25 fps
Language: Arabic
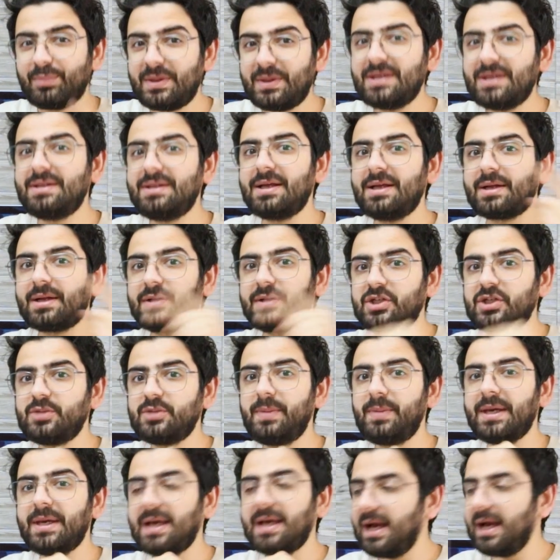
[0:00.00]
تقدر
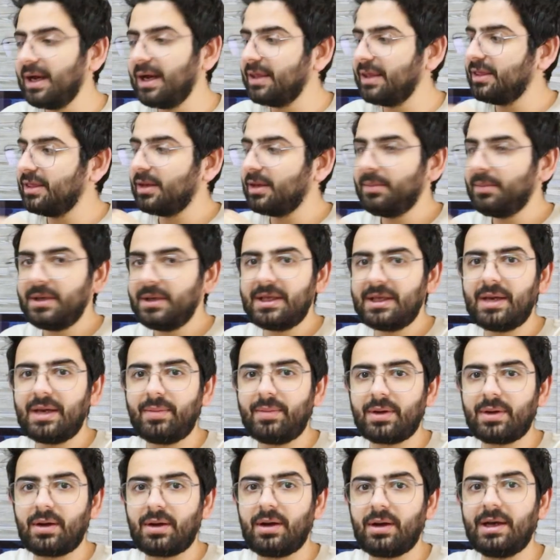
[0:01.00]
تشبك أكثر من
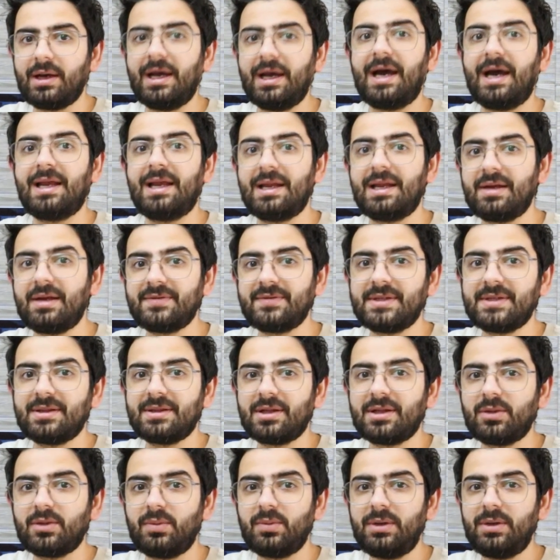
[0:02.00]
كاميرا على نفس
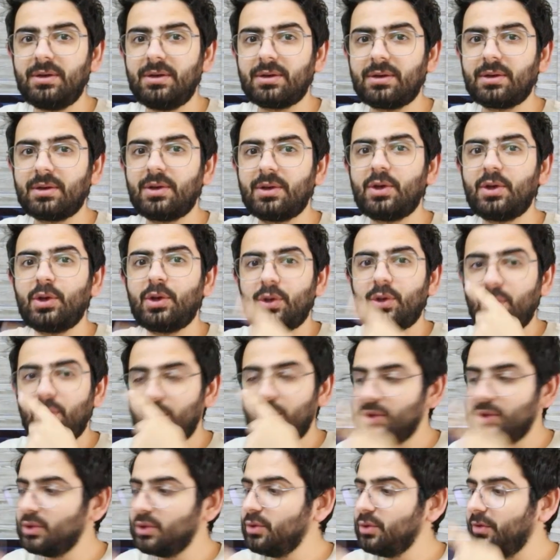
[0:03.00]
التطبيق
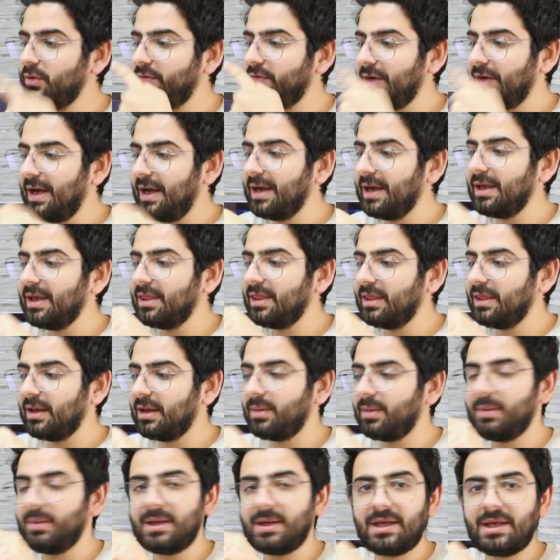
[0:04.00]
وتشوف
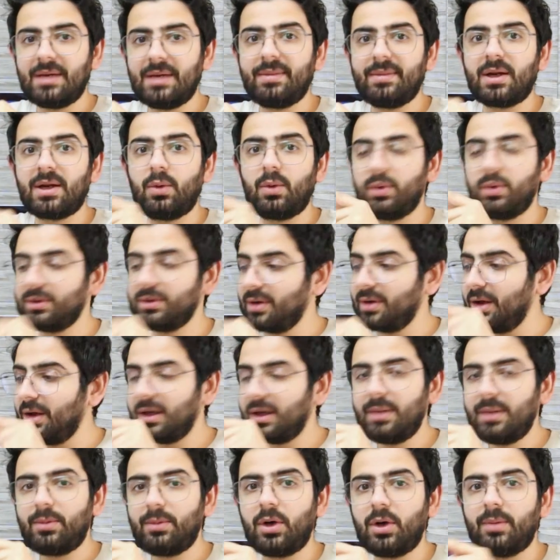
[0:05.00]
أكثر من كاميرا
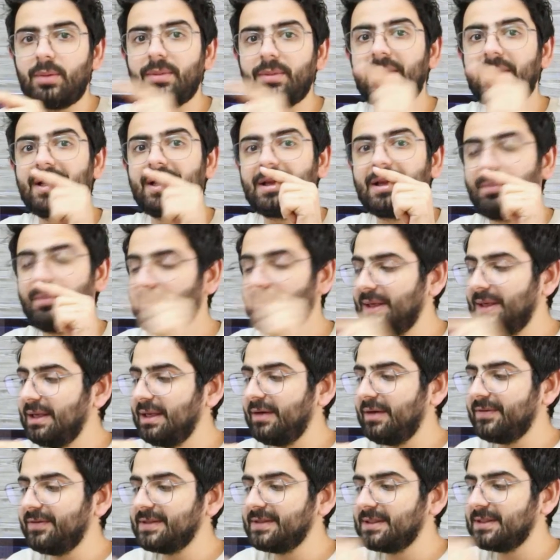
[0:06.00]
وتراقبهم من
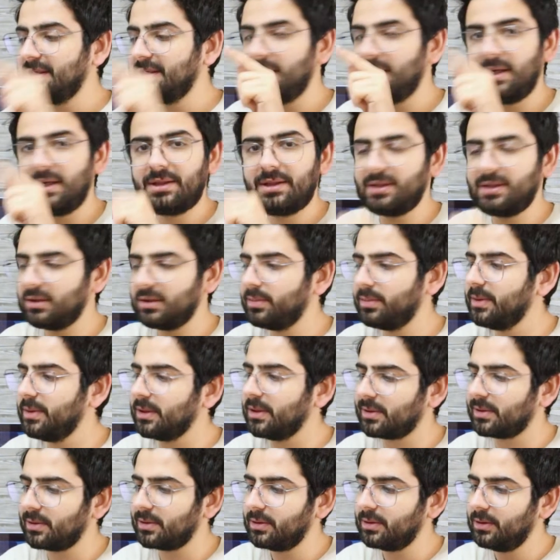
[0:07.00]
نفس
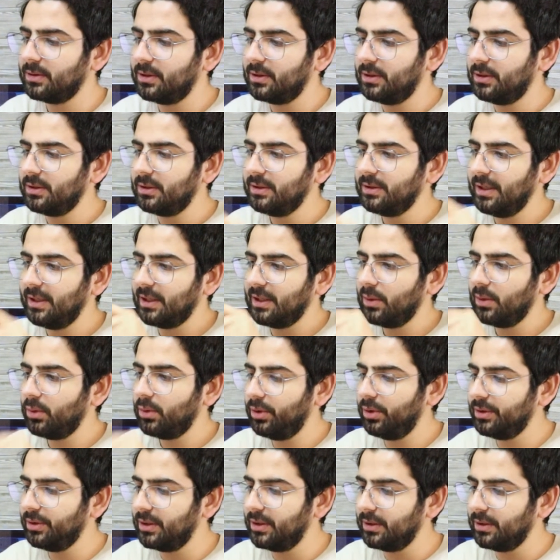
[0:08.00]
التطبيق يعني لو
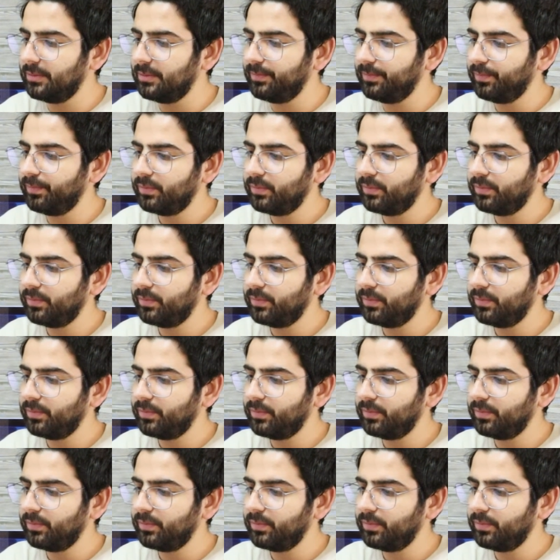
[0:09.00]
رحنا